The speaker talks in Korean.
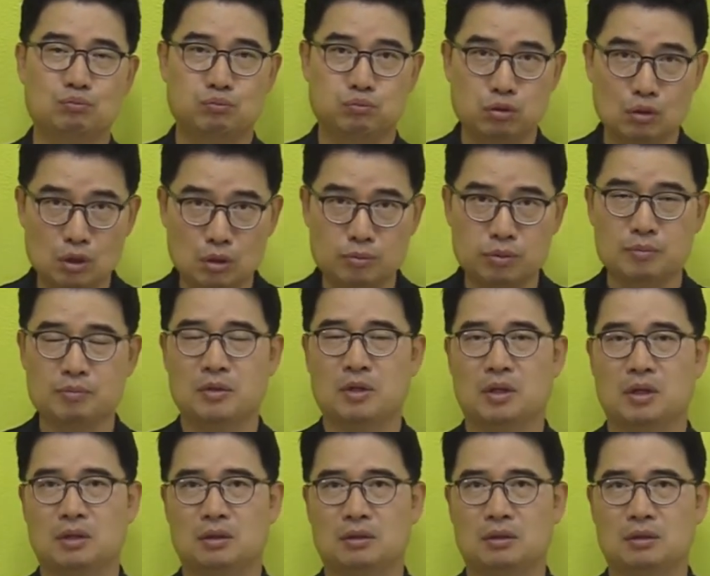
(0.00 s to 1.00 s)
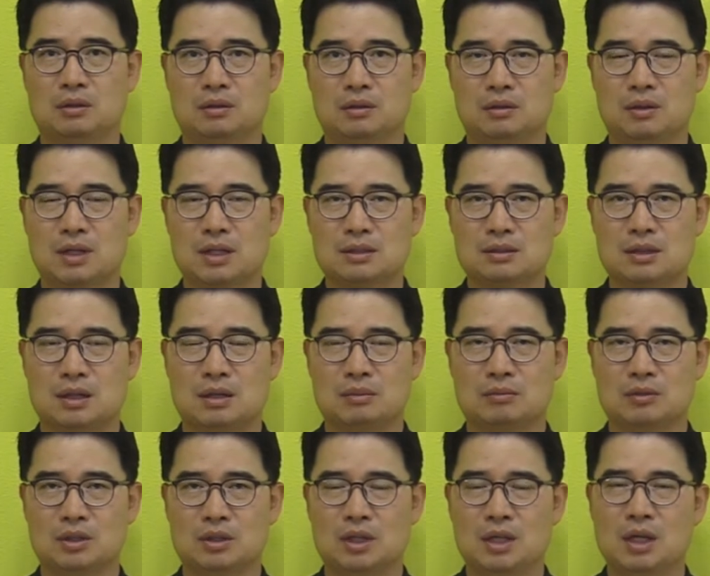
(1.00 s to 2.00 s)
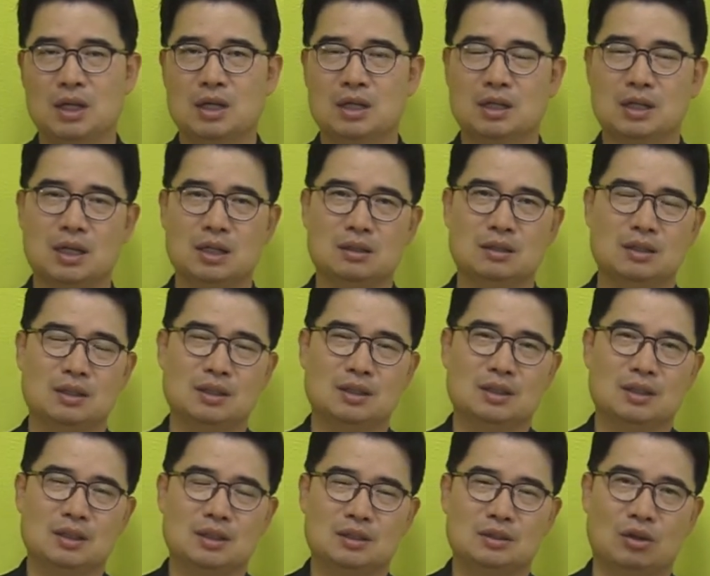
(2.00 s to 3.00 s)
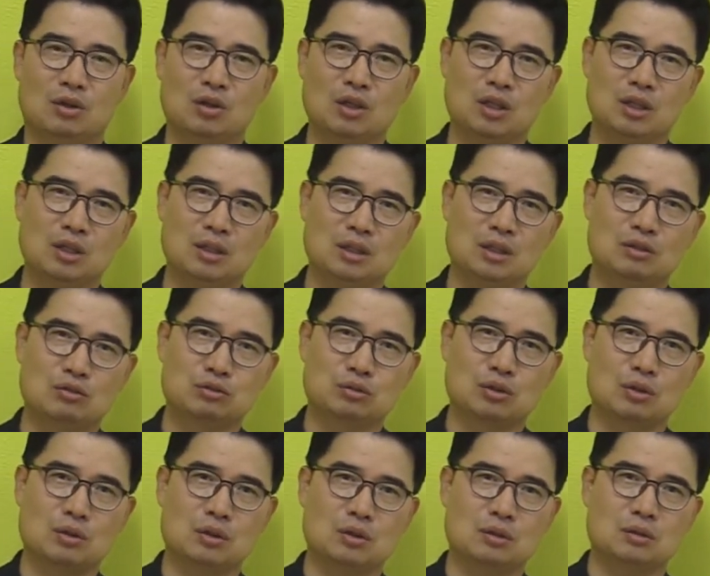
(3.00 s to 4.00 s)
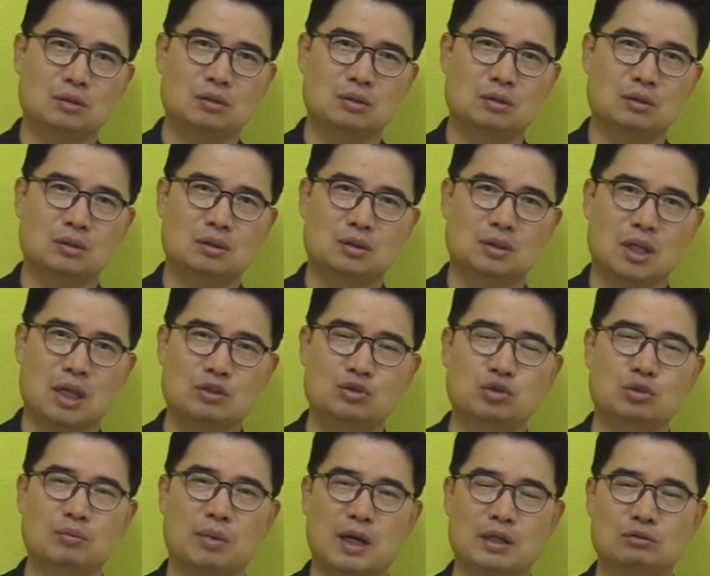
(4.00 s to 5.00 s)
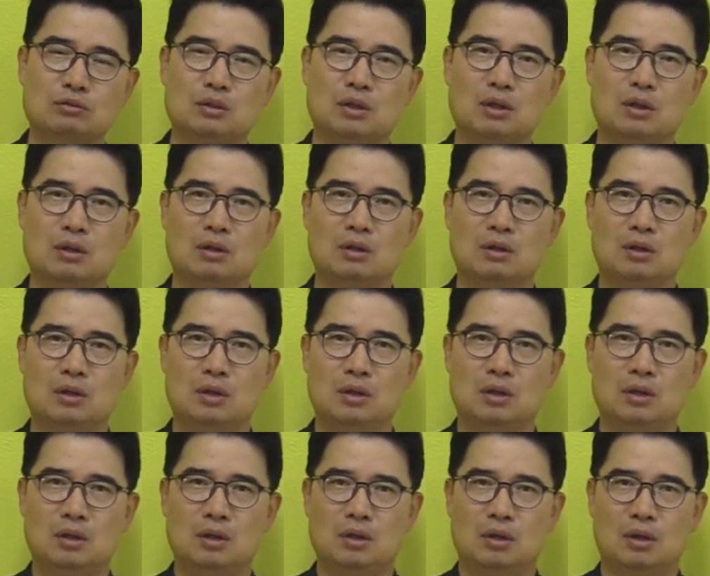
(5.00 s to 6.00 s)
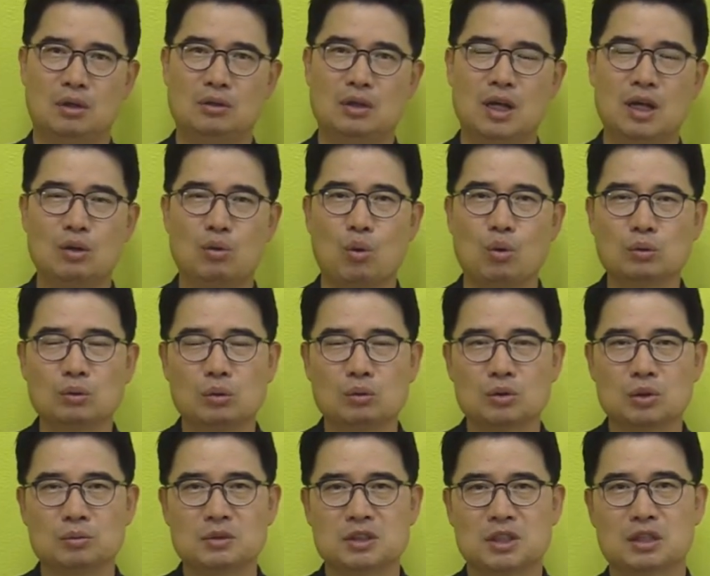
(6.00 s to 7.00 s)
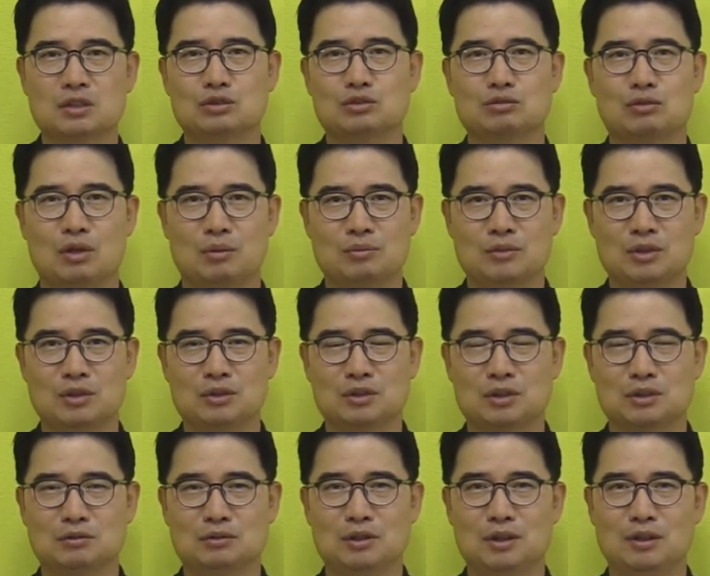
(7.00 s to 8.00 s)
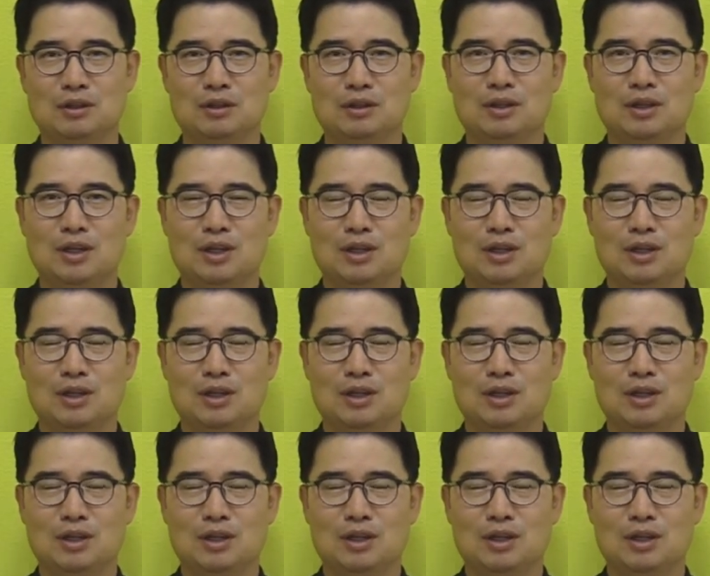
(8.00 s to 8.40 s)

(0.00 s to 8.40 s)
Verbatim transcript: 불분명했던 그러한 사람들. 그러니까 여기 이 구성원들을 대충 봐도요, 어느 한 공통점을 찾을 수가 없는 것이고요.